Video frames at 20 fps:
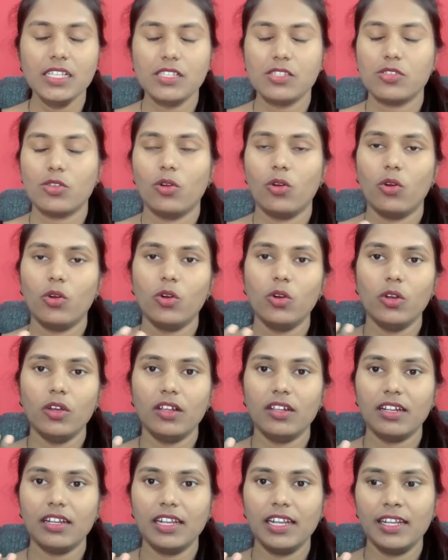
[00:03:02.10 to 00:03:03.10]
సో
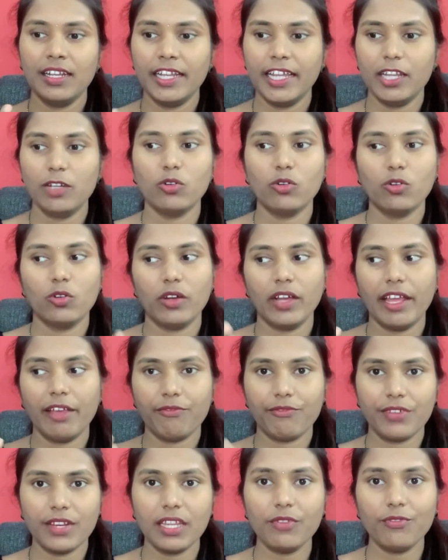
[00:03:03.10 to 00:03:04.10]
నేను
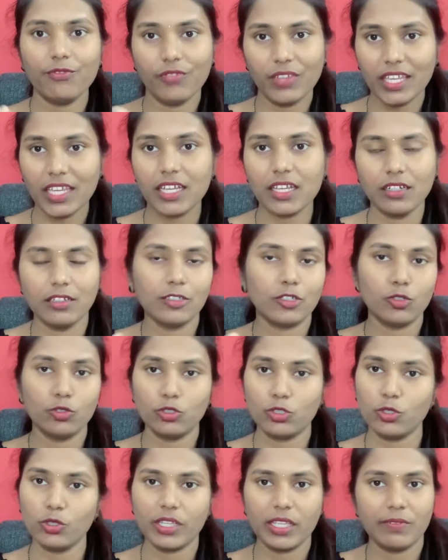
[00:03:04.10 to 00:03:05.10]
ఎవ్రీ వీక్ టూ
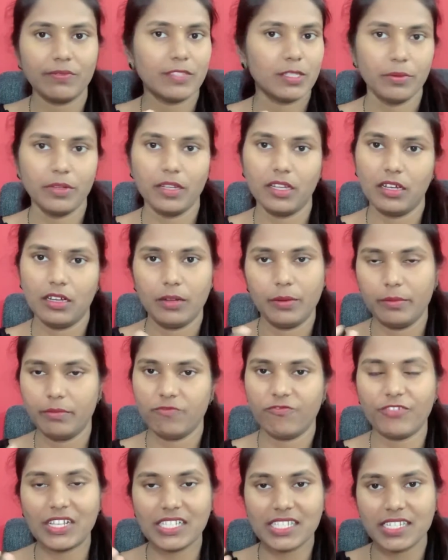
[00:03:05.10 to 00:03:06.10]
టూ గిఫ్ట్స్
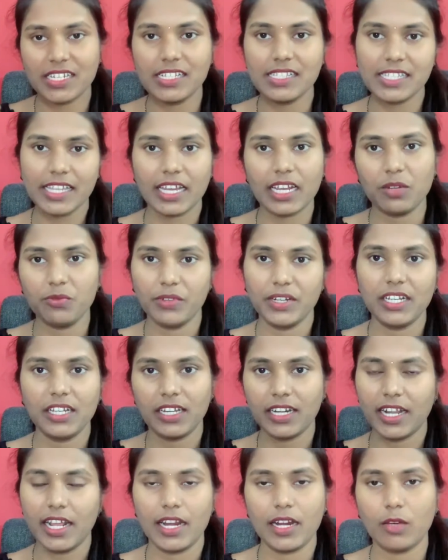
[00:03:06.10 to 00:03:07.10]
ఫస్ట్ అండ్ సెకండ్
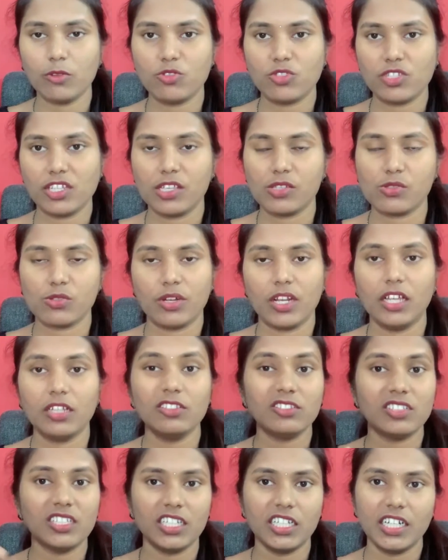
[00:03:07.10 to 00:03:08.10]
విన్నరే అనౌన్స్
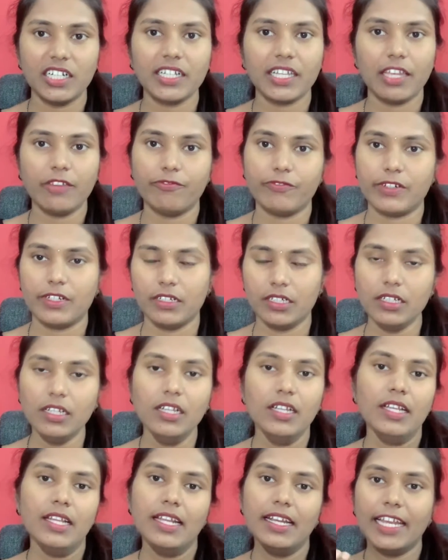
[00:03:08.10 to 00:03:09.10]
చేస్తున్నాను థర్డ్ గిఫ్ట్
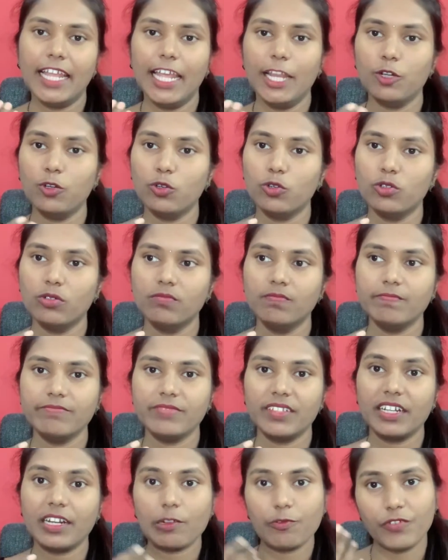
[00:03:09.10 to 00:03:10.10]
నేను
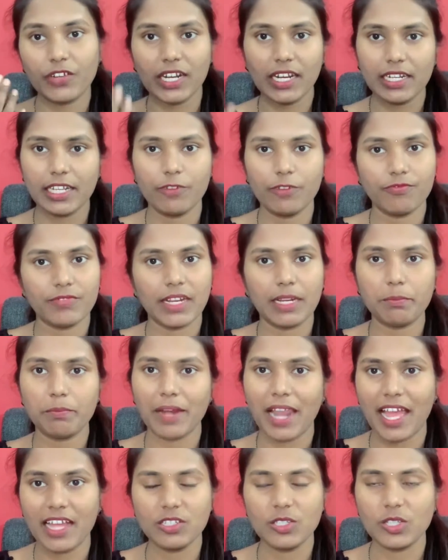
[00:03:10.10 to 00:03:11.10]
రిఫరల్ గిఫ్ట్ అని
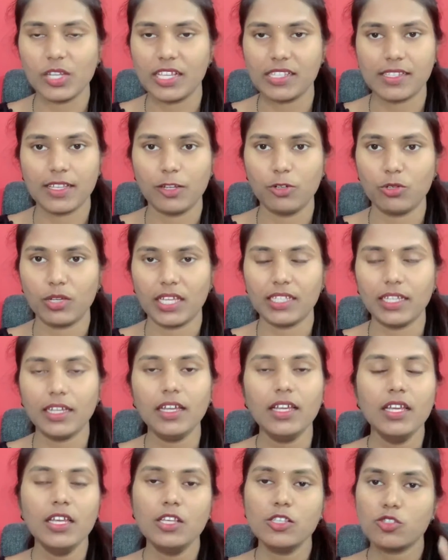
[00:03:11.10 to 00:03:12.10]
ప్లాన్ చేశాను కదా
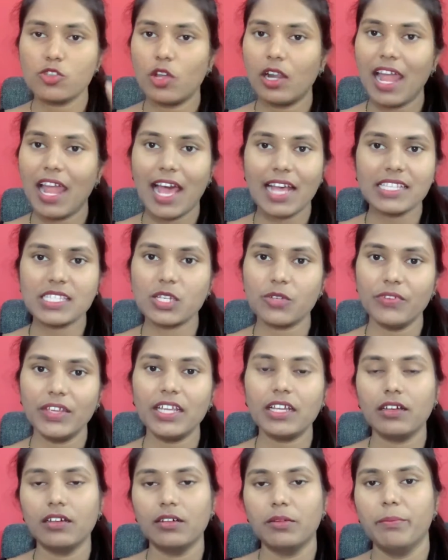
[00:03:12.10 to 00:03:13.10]
సో లాస్ట్
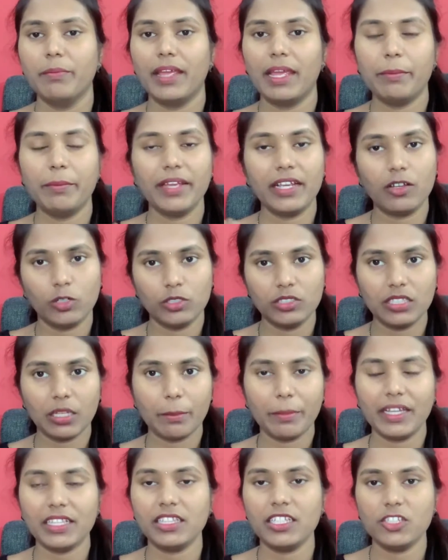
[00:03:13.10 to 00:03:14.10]
వీక్ మేబీ
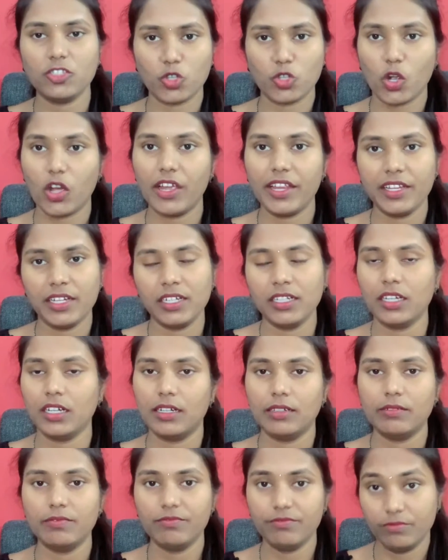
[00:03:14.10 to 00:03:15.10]
కొంతమంది జాయిన్
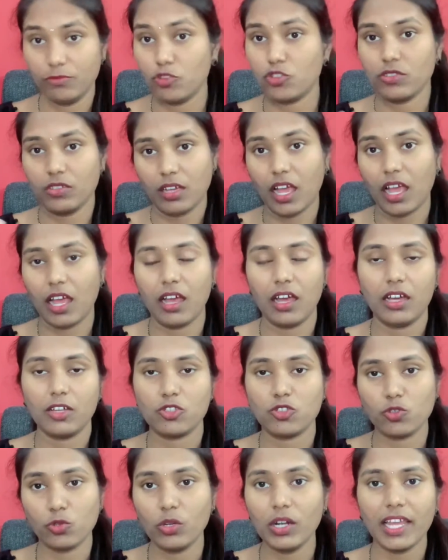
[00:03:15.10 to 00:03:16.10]
uh,
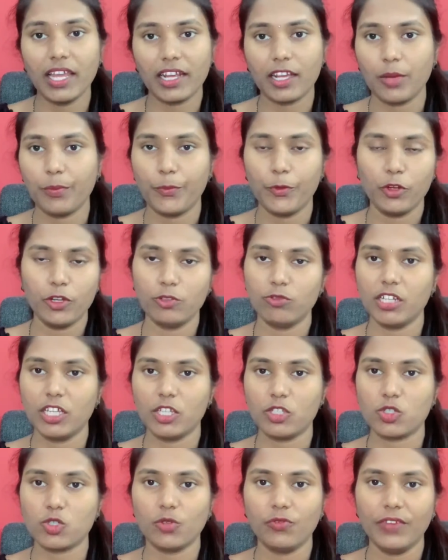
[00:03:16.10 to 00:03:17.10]
చూడలేకపోయి
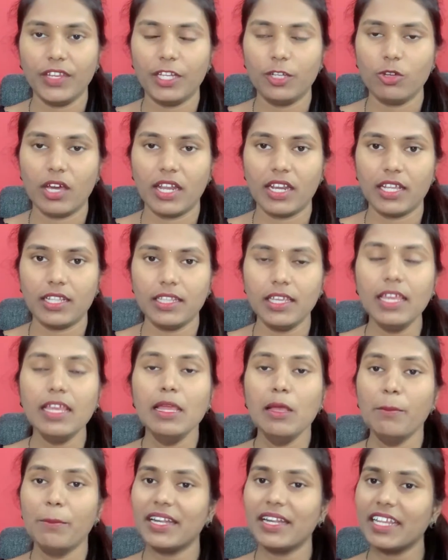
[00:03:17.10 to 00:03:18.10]
ఉండొచ్చు వీడియో అనేది
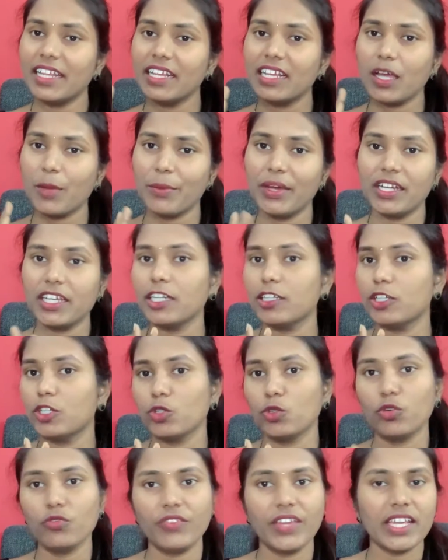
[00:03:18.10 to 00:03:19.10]
బట్ ఇంకా మనకి
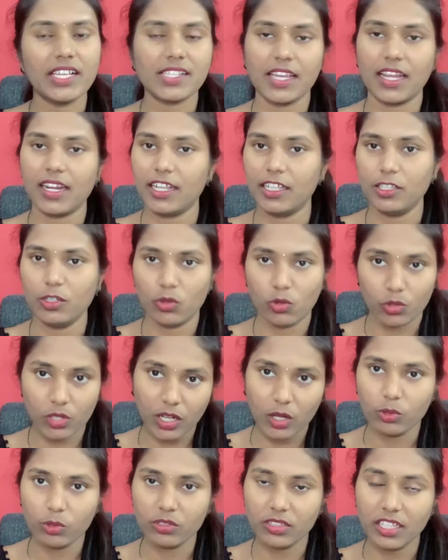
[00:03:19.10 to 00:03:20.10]
టూ వీక్స్ అనేది
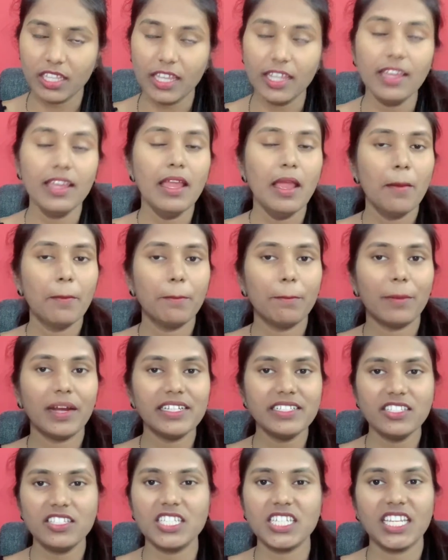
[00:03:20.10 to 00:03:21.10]
కూడా ఉంది
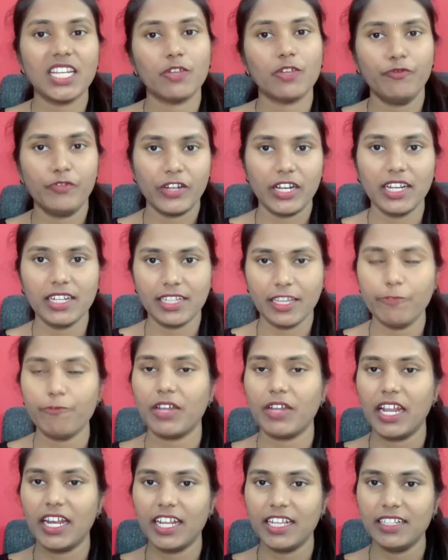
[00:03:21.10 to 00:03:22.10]
మంచి రిఫరల్
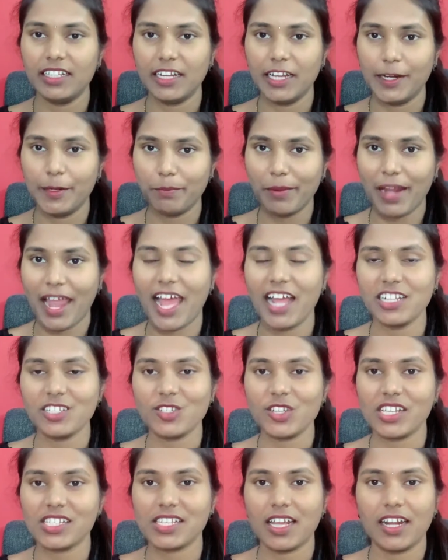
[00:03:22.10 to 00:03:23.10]
గిఫ్ట్ అనేది నేను ప్లాన్
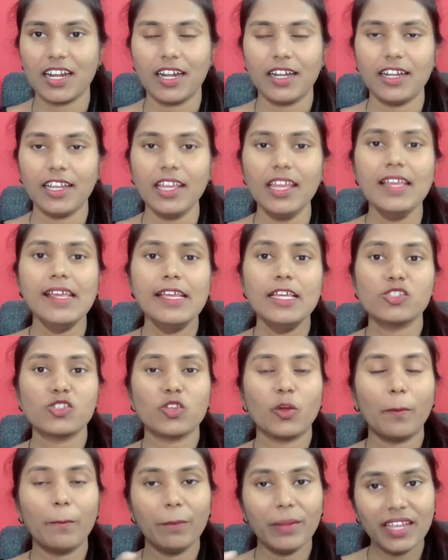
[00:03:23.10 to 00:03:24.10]
చేశానండి
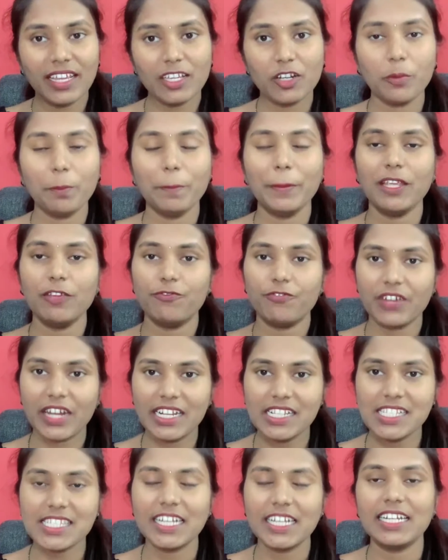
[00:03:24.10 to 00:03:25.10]
సో మీరు మీ
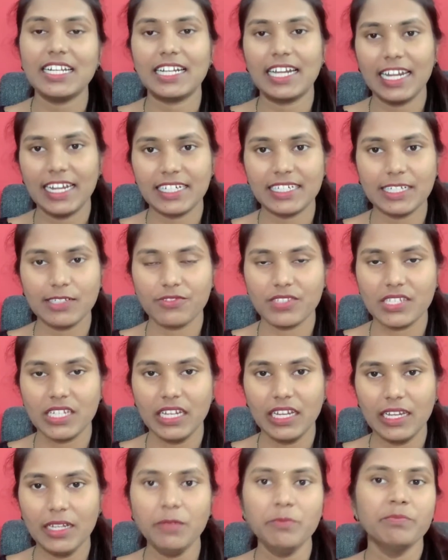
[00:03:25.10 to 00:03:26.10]
ఫ్రెండ్స్ అండ్ రిలేటివ్స్ని